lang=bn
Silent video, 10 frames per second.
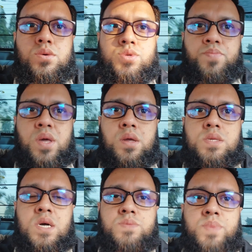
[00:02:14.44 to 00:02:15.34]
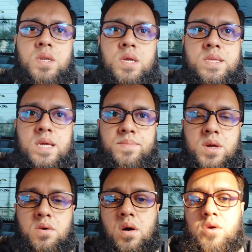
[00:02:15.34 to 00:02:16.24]
সো বিং জাজমেন্টাল থেকে
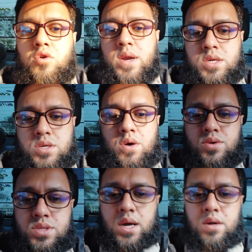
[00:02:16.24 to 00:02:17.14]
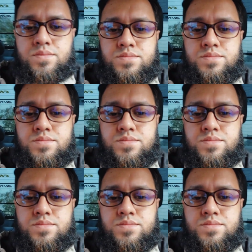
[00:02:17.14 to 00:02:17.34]
বের হওয়া খুব একটা সহজ না